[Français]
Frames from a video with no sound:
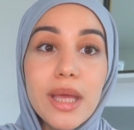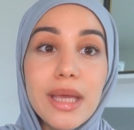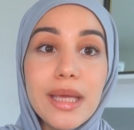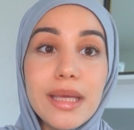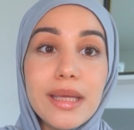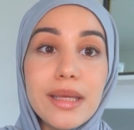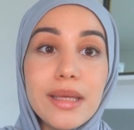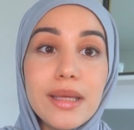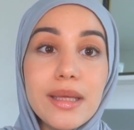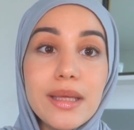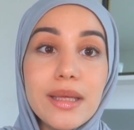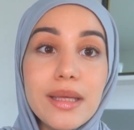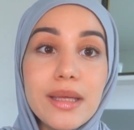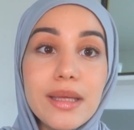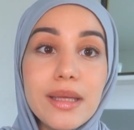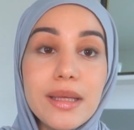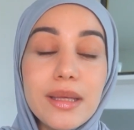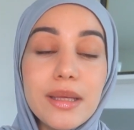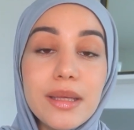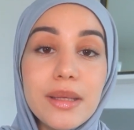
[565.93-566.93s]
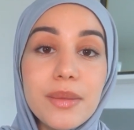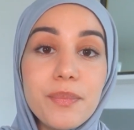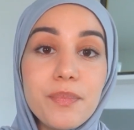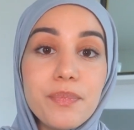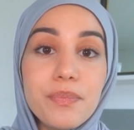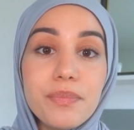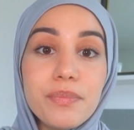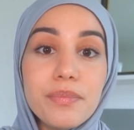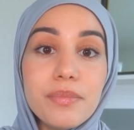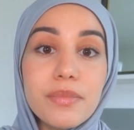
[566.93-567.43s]
et,
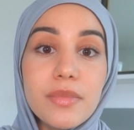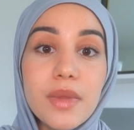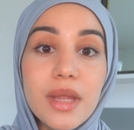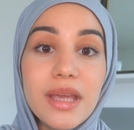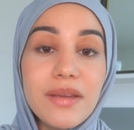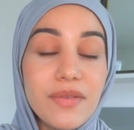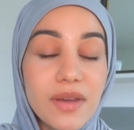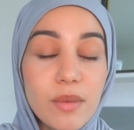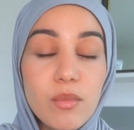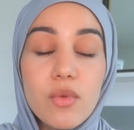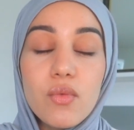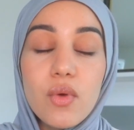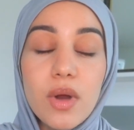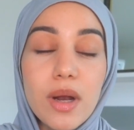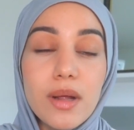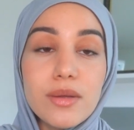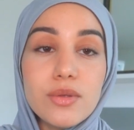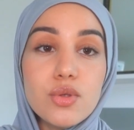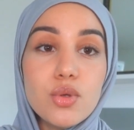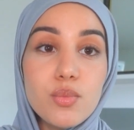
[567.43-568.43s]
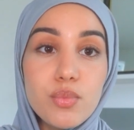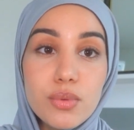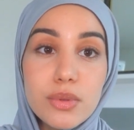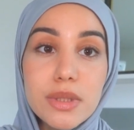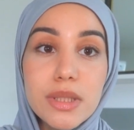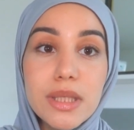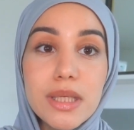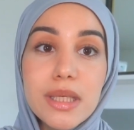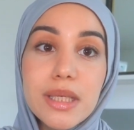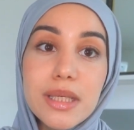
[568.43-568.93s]
vraiment, voilà, se
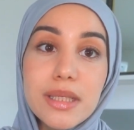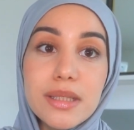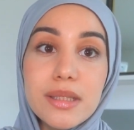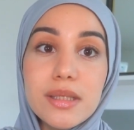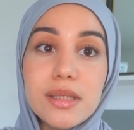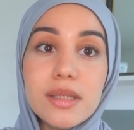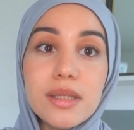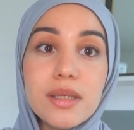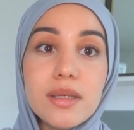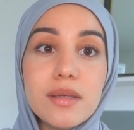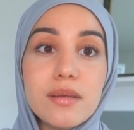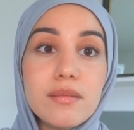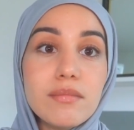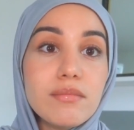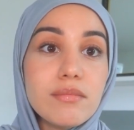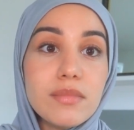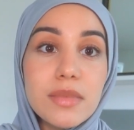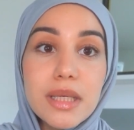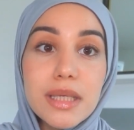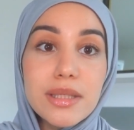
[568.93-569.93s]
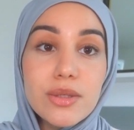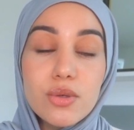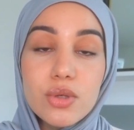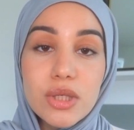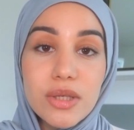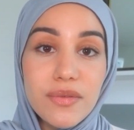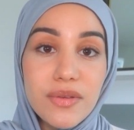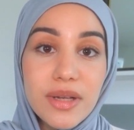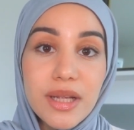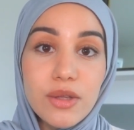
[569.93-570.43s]
poser et se dire Qu'est-ce que
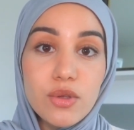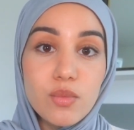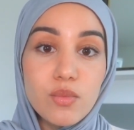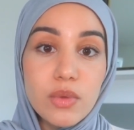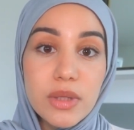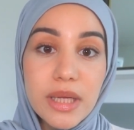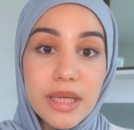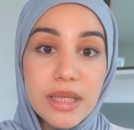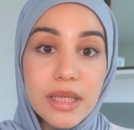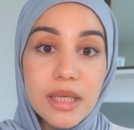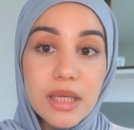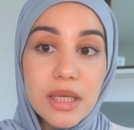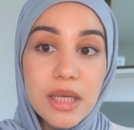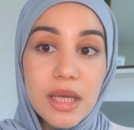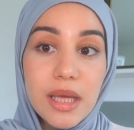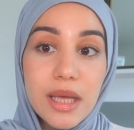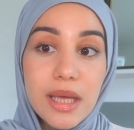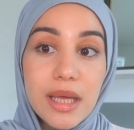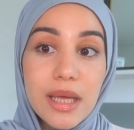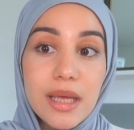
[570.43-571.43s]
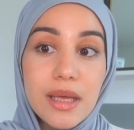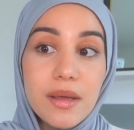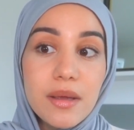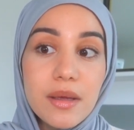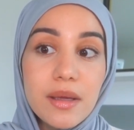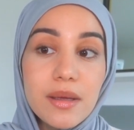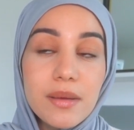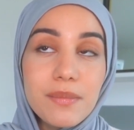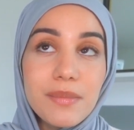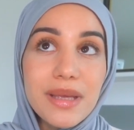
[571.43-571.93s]
j'ai fait là de mon année
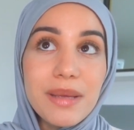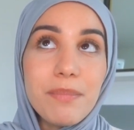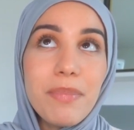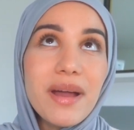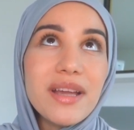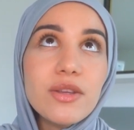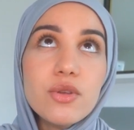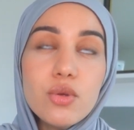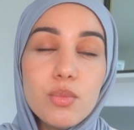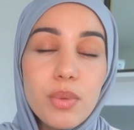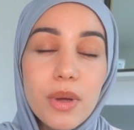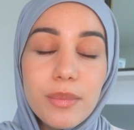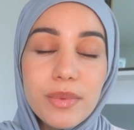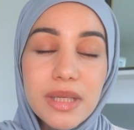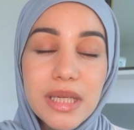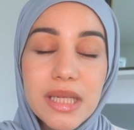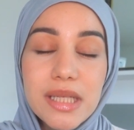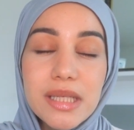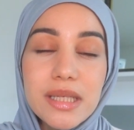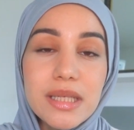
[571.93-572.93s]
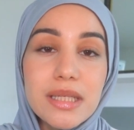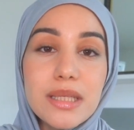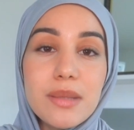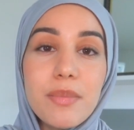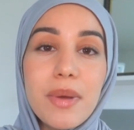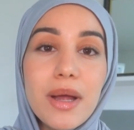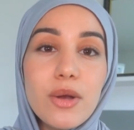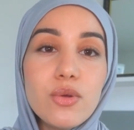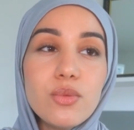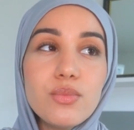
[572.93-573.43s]
et pas culpabiliser. Hein. C'est
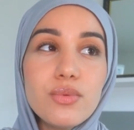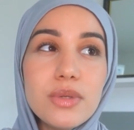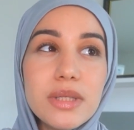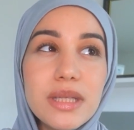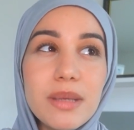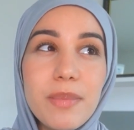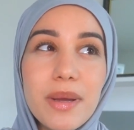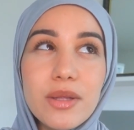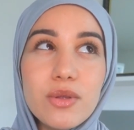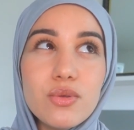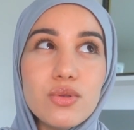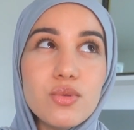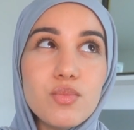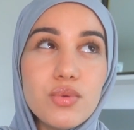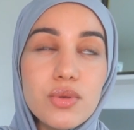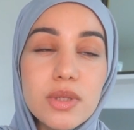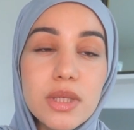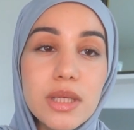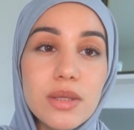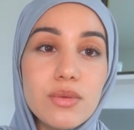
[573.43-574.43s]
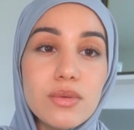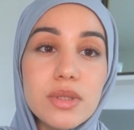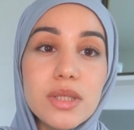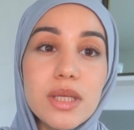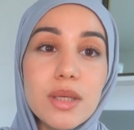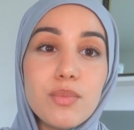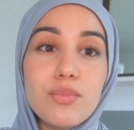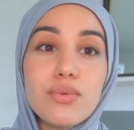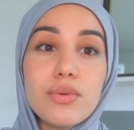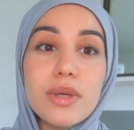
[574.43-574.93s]
pas le but, c'est pas de se poser, de se
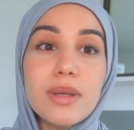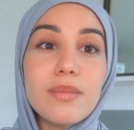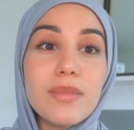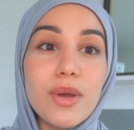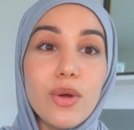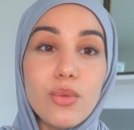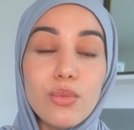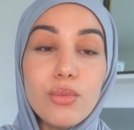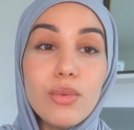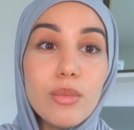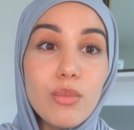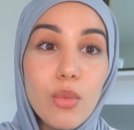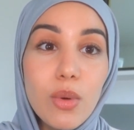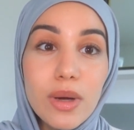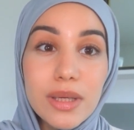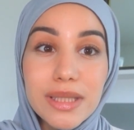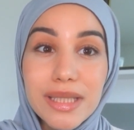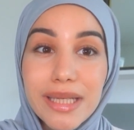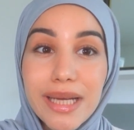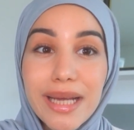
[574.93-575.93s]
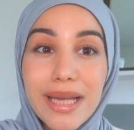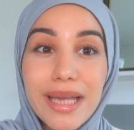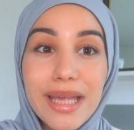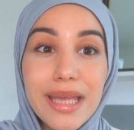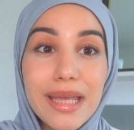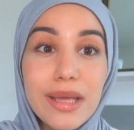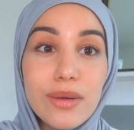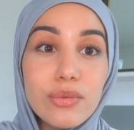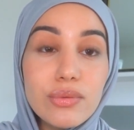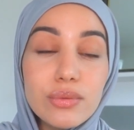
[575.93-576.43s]
dire purée, mais en 8 mois j'ai
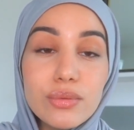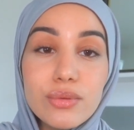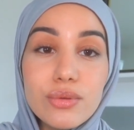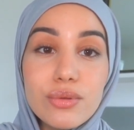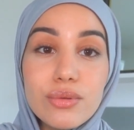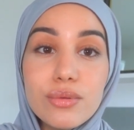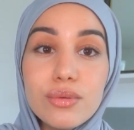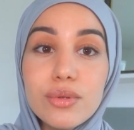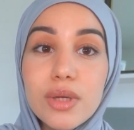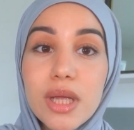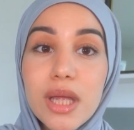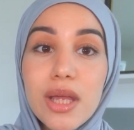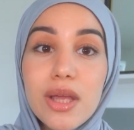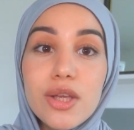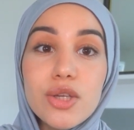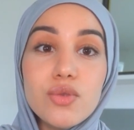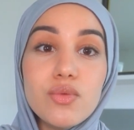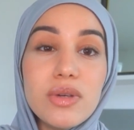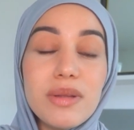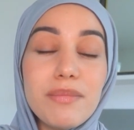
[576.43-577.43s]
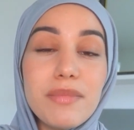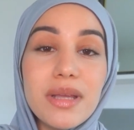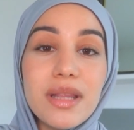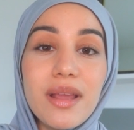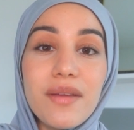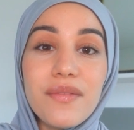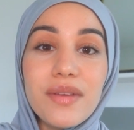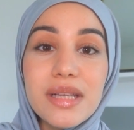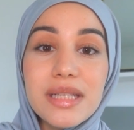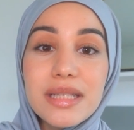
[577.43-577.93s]
rien foutu, je voulais me mettre
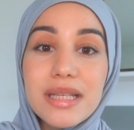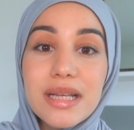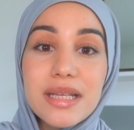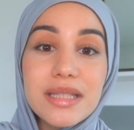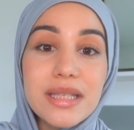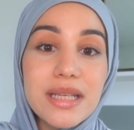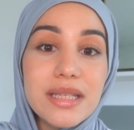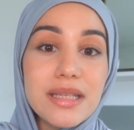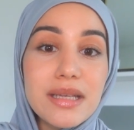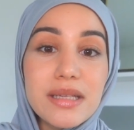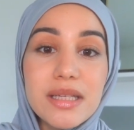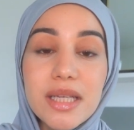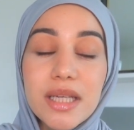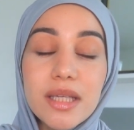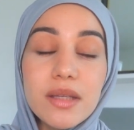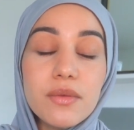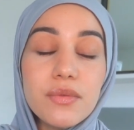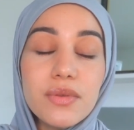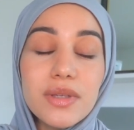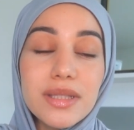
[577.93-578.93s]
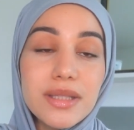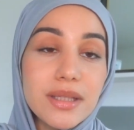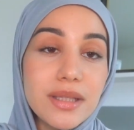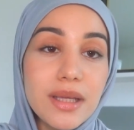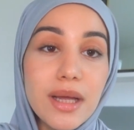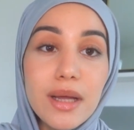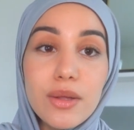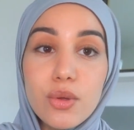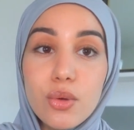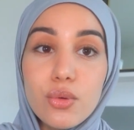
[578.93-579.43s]
à faire ça, ça, ça, j'ai rien fait,
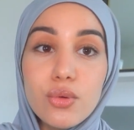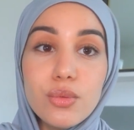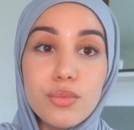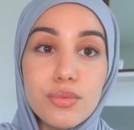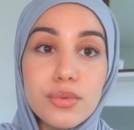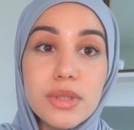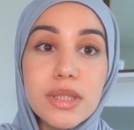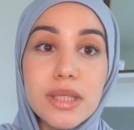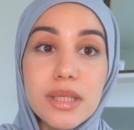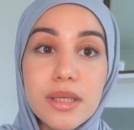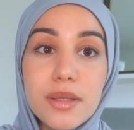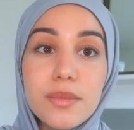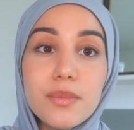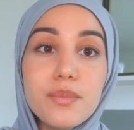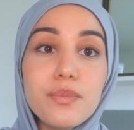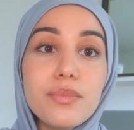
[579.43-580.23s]
etc. Non, le but c'est